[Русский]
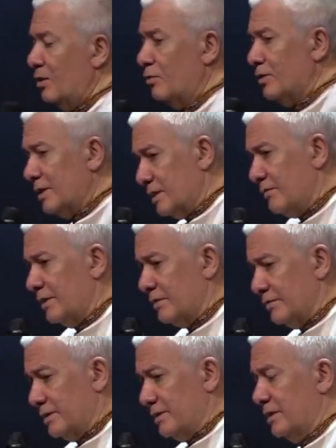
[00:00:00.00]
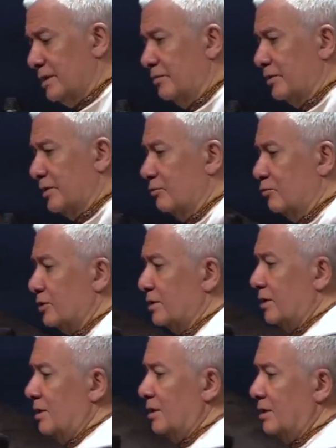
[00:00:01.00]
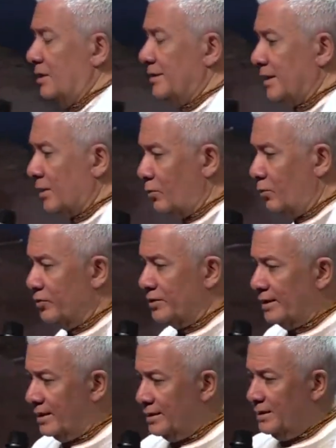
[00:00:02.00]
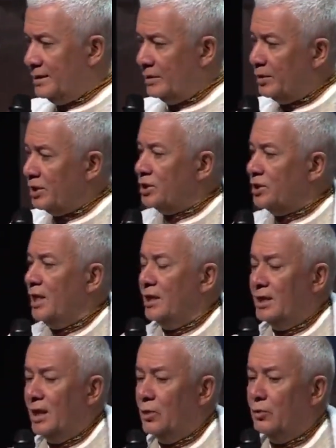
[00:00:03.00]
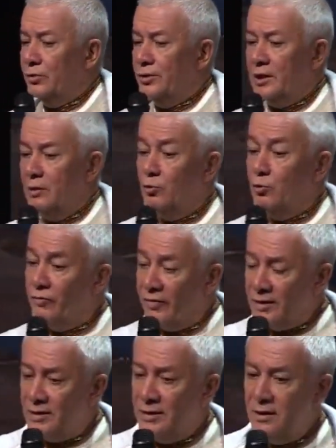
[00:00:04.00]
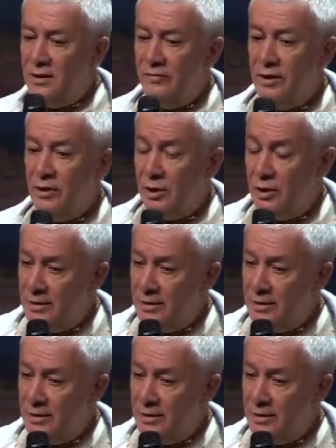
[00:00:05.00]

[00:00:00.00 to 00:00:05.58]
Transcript: Он разговаривал с тигром, потому что закон тайги запрещал охотникам убивать тигра. Говорит,